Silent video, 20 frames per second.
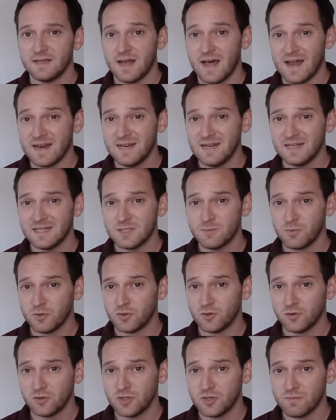anderes
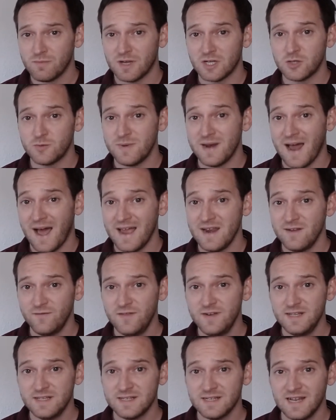Produkt zum Beispiel
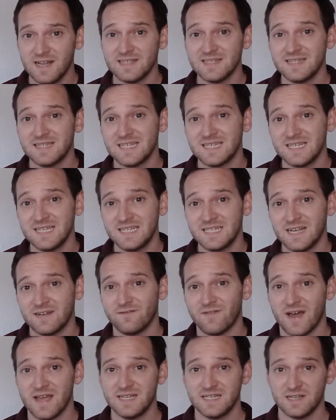einfließen lassen, das ich dann
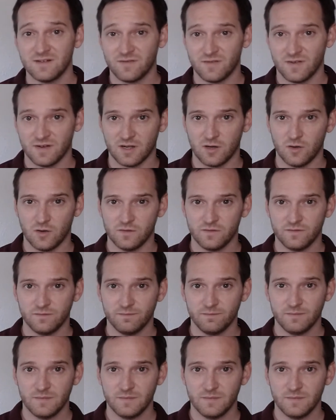weiterverkaufe.